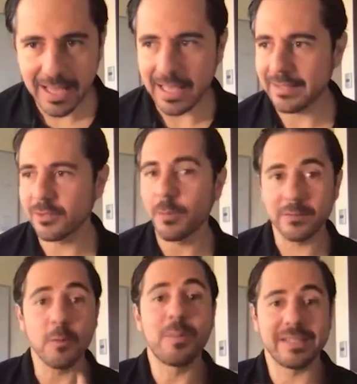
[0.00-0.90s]
eso,
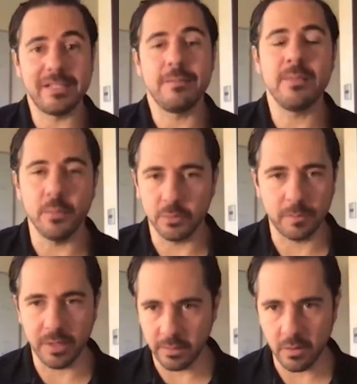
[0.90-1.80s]
eso percibimos,
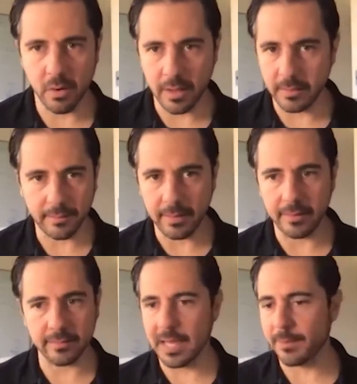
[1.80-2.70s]
pero no, eh,
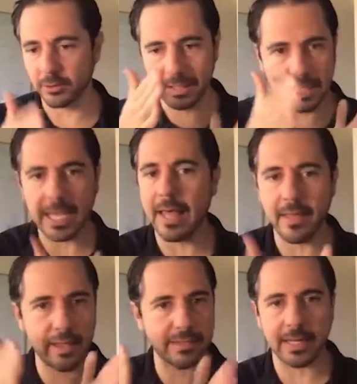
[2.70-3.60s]
es la persona
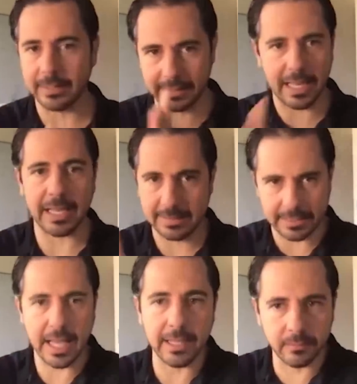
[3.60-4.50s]
indicada, es la que, la que
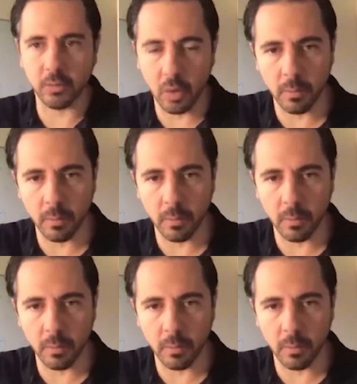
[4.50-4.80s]
está en todo